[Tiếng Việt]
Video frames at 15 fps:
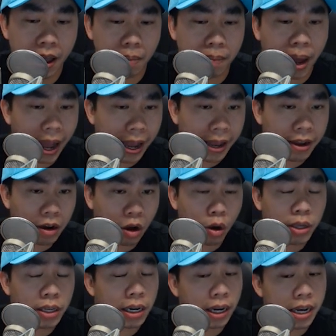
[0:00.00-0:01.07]
bà ấy
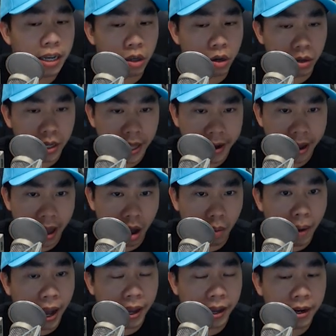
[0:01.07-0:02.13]
có những cái ý tưởng như thế nào
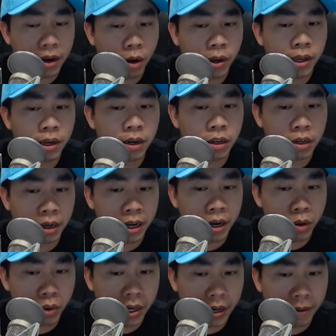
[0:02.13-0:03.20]
bà ấy nói những cái
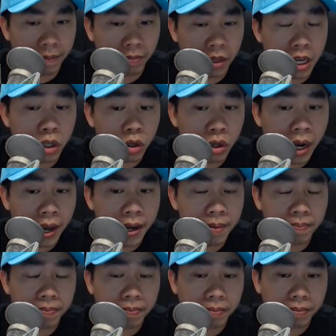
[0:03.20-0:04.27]
điều gì thì trước hết á
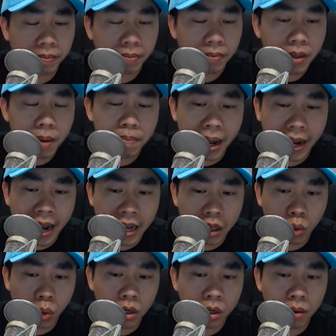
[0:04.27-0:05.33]
bà Cathy
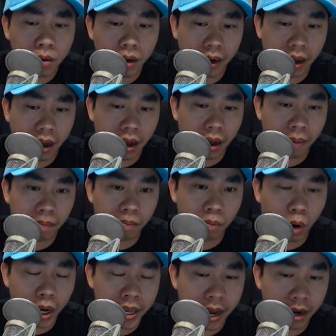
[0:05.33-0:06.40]
Wood là
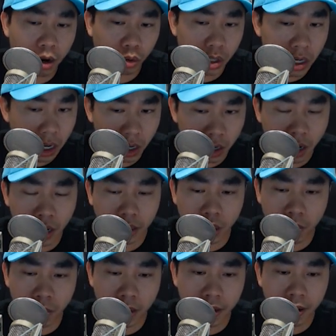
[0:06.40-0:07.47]
một cái nhà đầu tư rất là
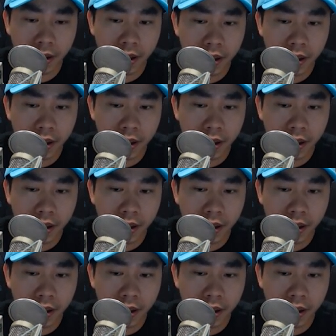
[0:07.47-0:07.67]
thông minh